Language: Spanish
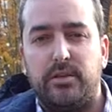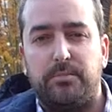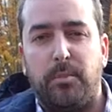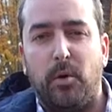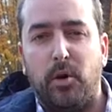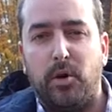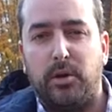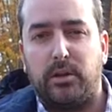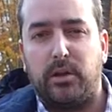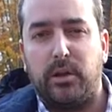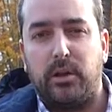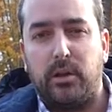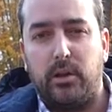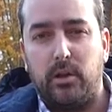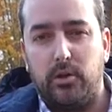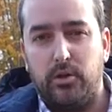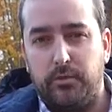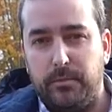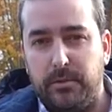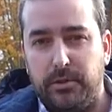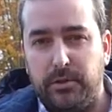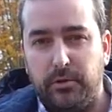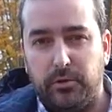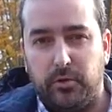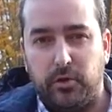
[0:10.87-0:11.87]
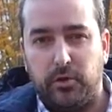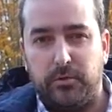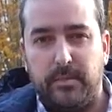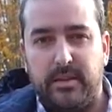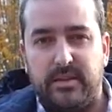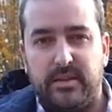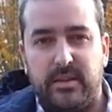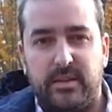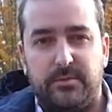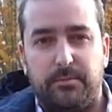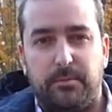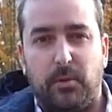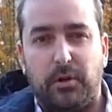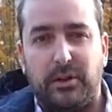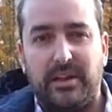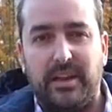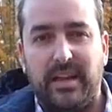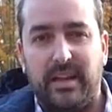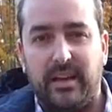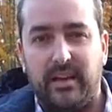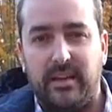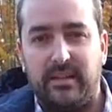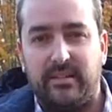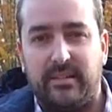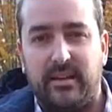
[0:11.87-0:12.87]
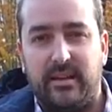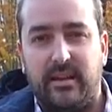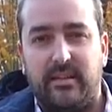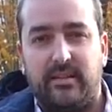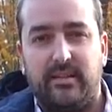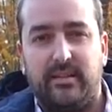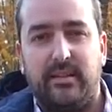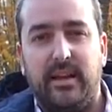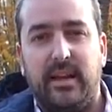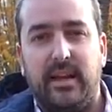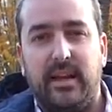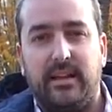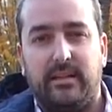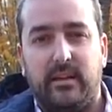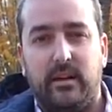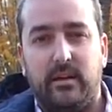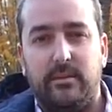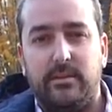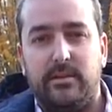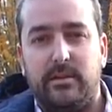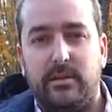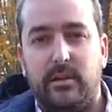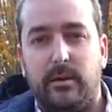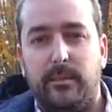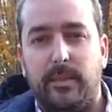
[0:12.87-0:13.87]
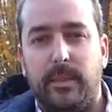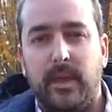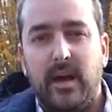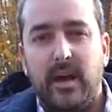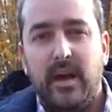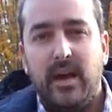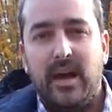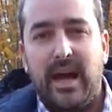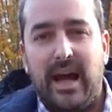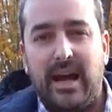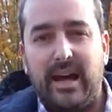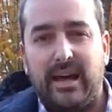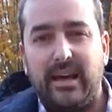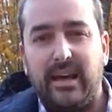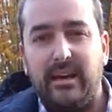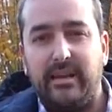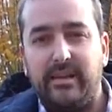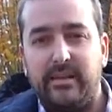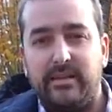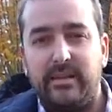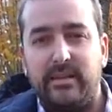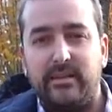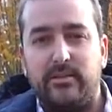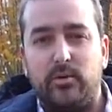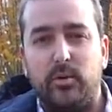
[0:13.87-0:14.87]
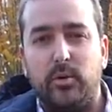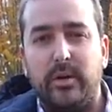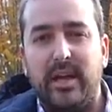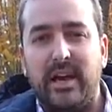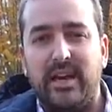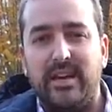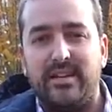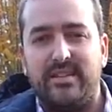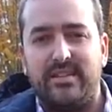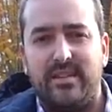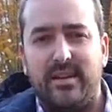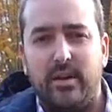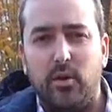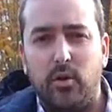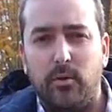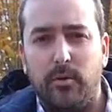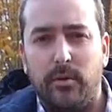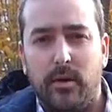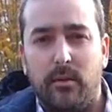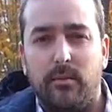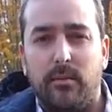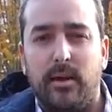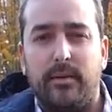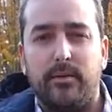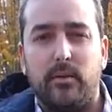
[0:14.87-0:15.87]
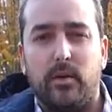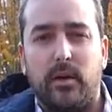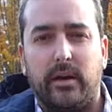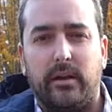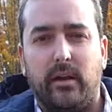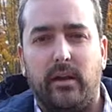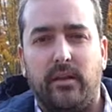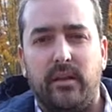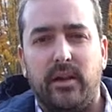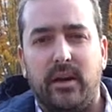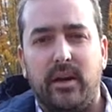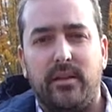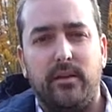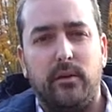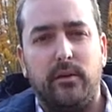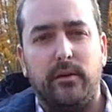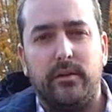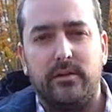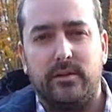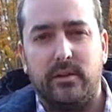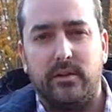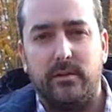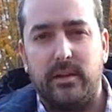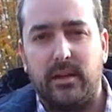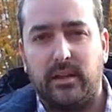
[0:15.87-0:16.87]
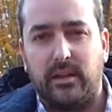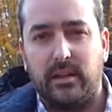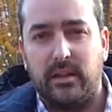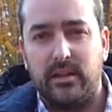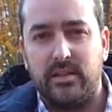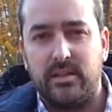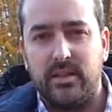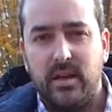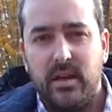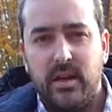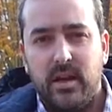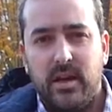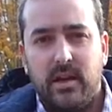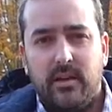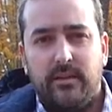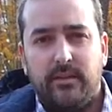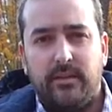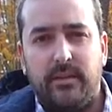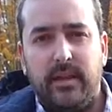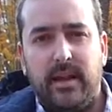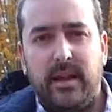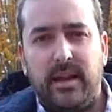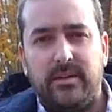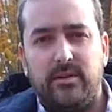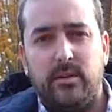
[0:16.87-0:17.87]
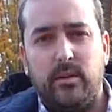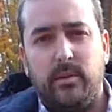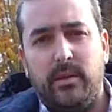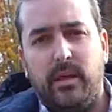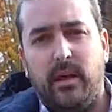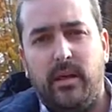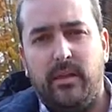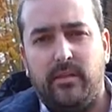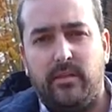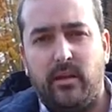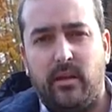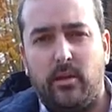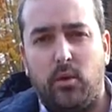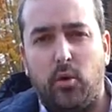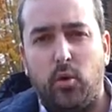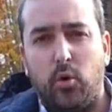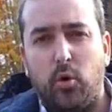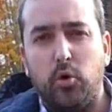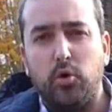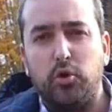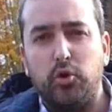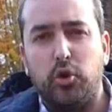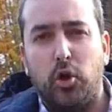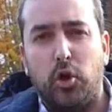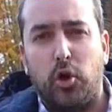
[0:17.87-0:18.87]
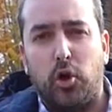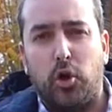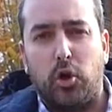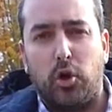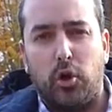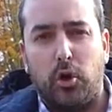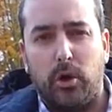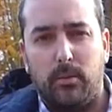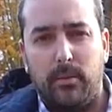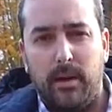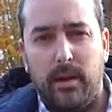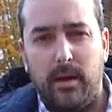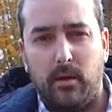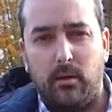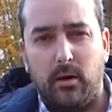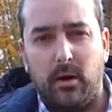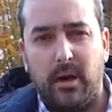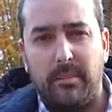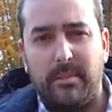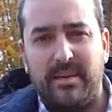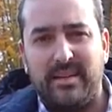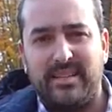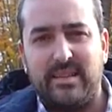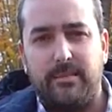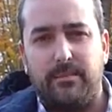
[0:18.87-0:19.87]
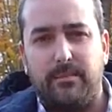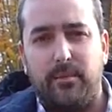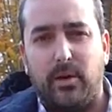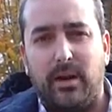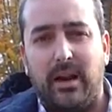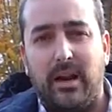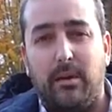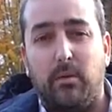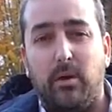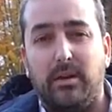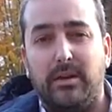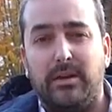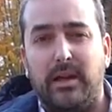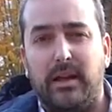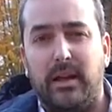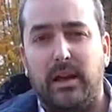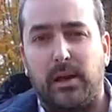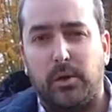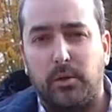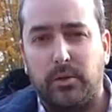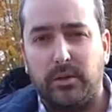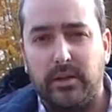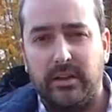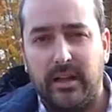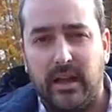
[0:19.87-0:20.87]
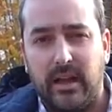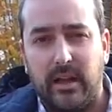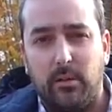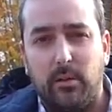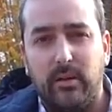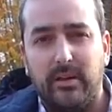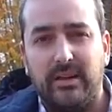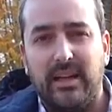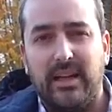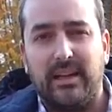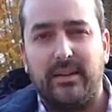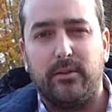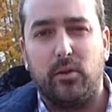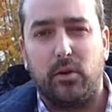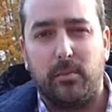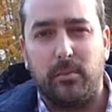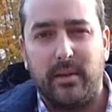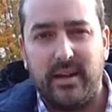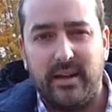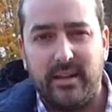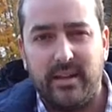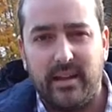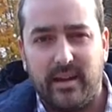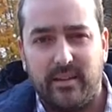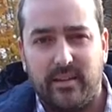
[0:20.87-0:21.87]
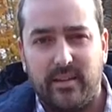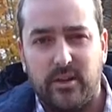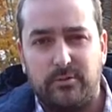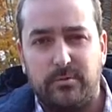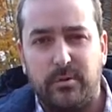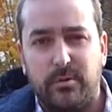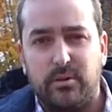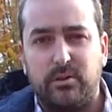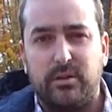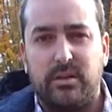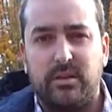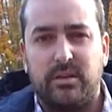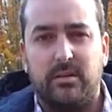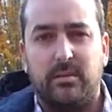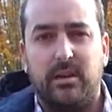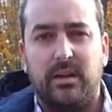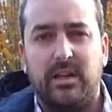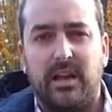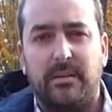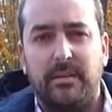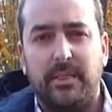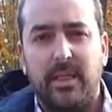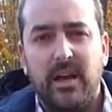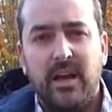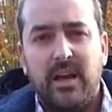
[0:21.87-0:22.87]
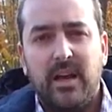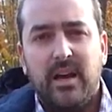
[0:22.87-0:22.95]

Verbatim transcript: Sporting, los minutos más sportinguistas de la televisión aquí en Es Asturias TV, hablando cada día de lunes a viernes de las novedades del conjunto rojo y blanco, que pasan por la vuelta a la rutina, la vuelta a la normalidad, después de una semana